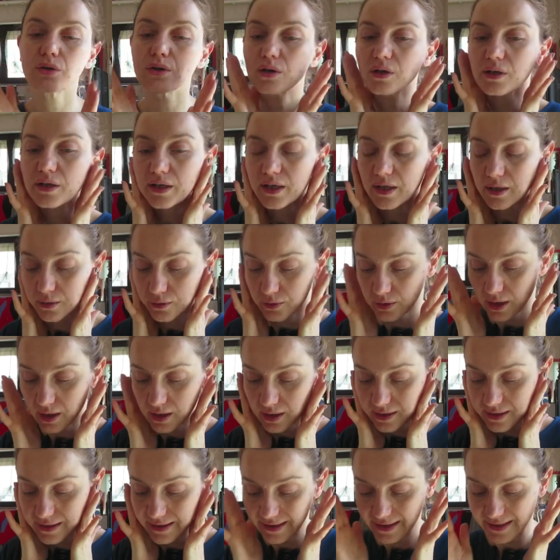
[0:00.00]
ok ora
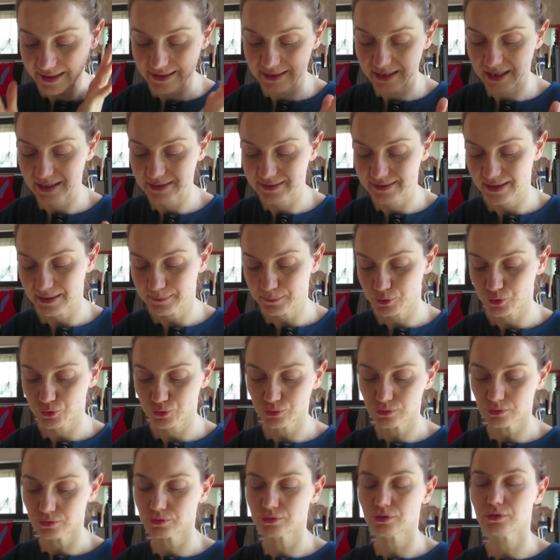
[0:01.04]
ridratiamo
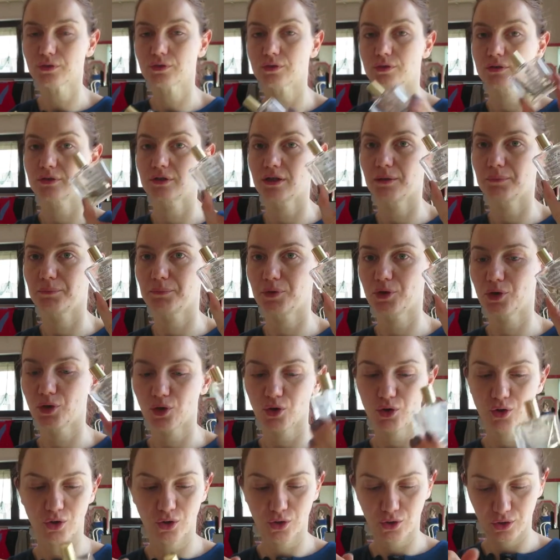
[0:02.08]
tutto con il
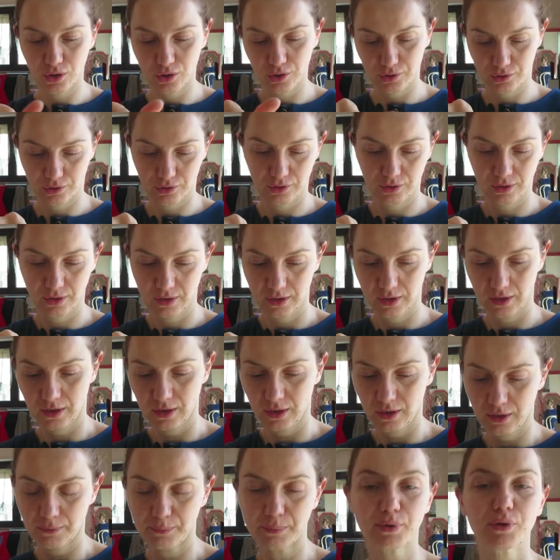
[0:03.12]
mio olio
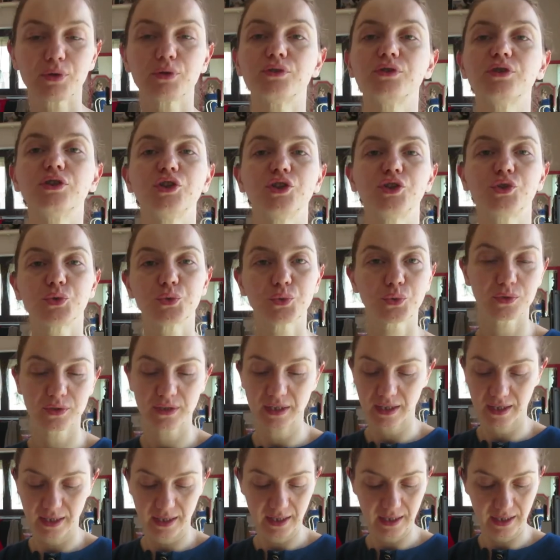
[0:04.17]
prodigio
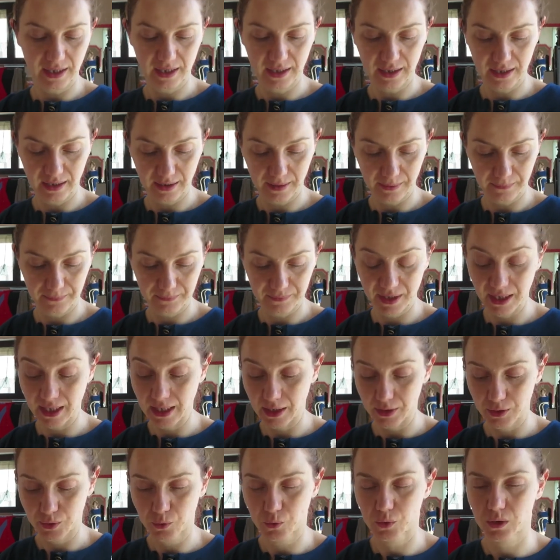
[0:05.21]
della,
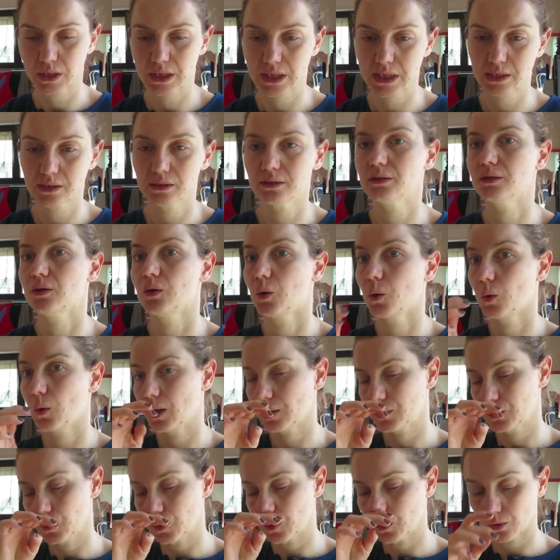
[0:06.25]
della Nux lo
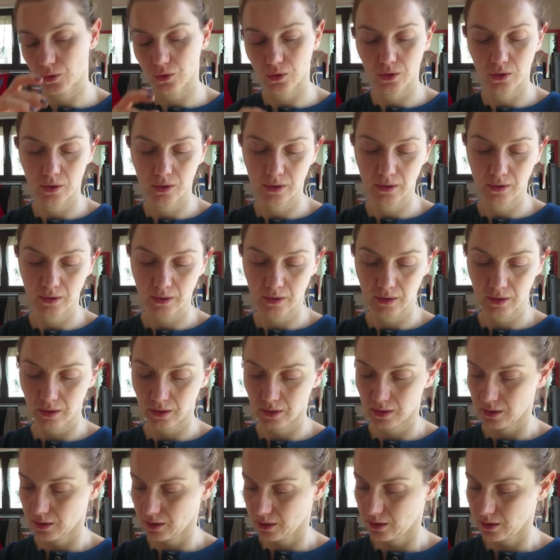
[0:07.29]
adoro
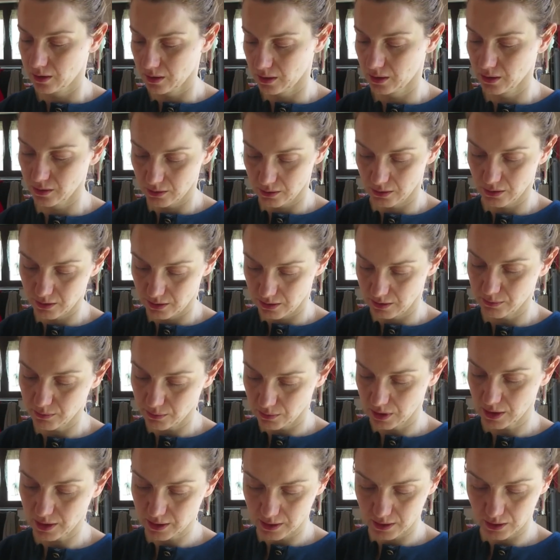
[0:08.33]
allora mettiamo
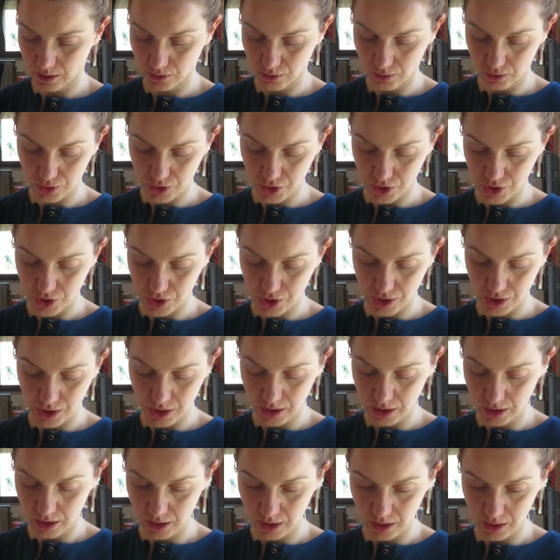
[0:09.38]
qualche
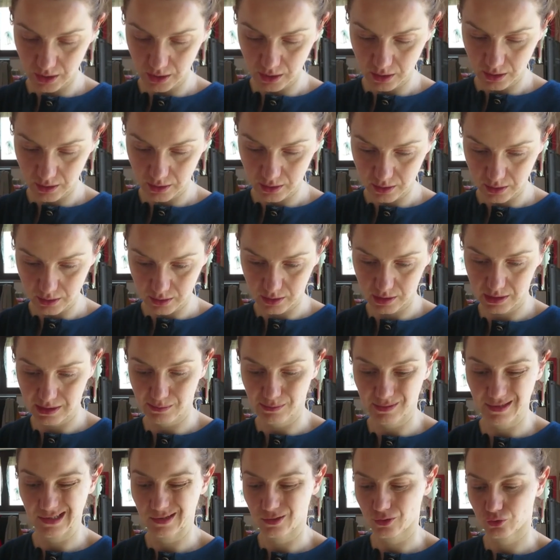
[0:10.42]
goccina
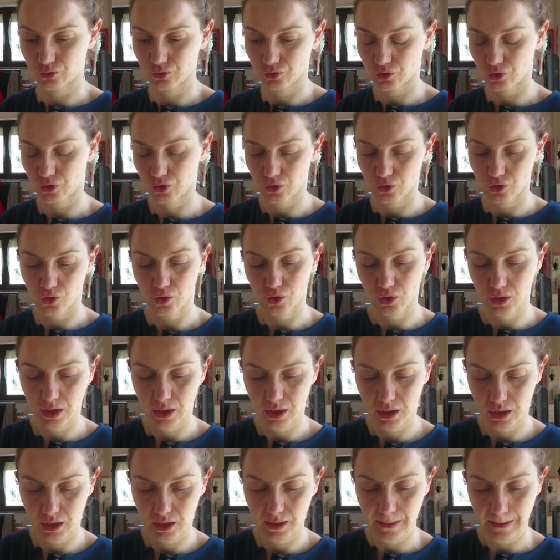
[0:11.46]
siamo al contorno
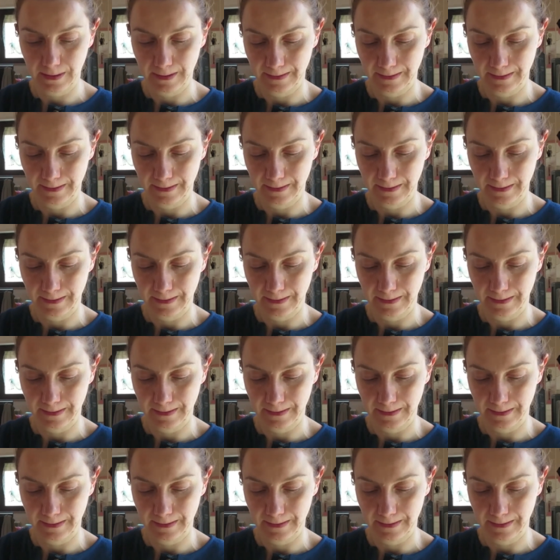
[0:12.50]
occhi